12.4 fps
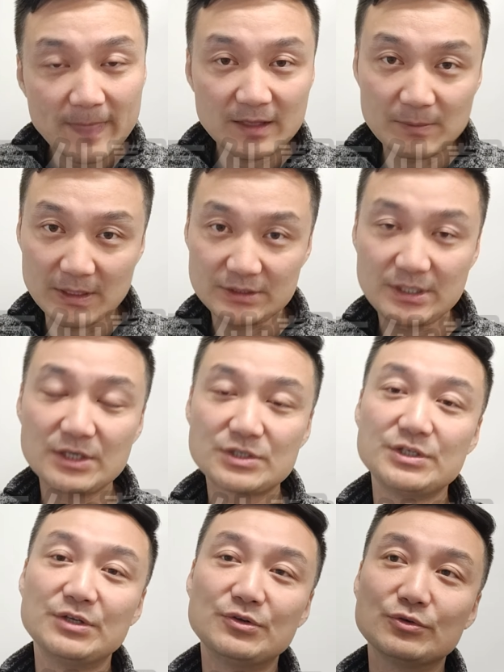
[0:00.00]
那么这个
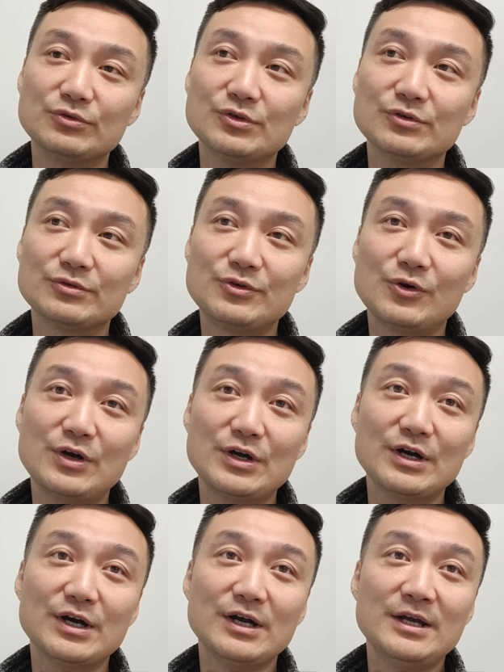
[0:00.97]
事情就
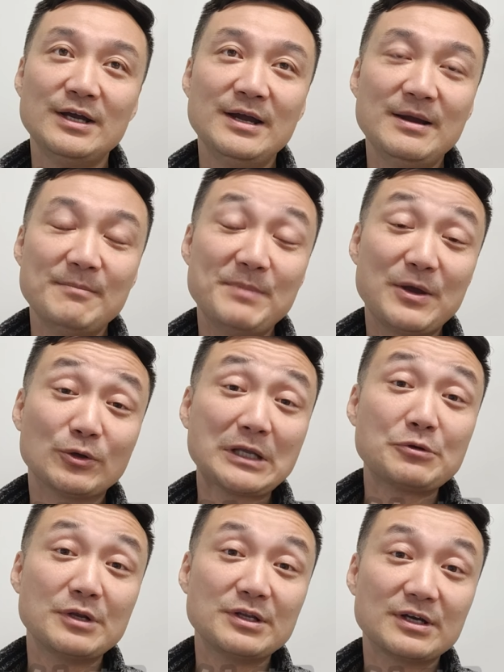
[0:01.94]
和美国
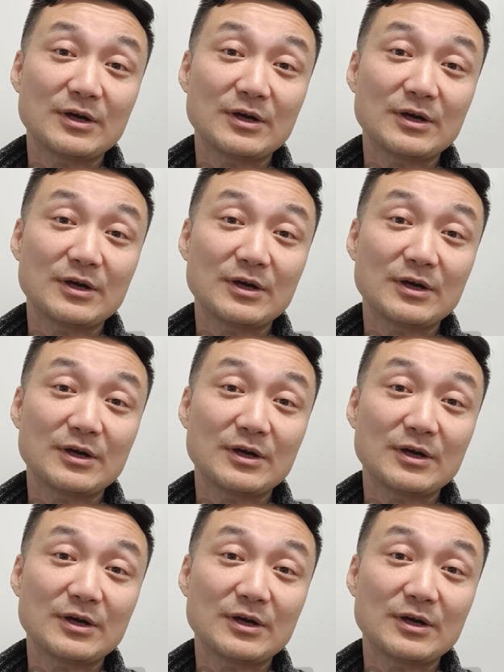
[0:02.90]
大选的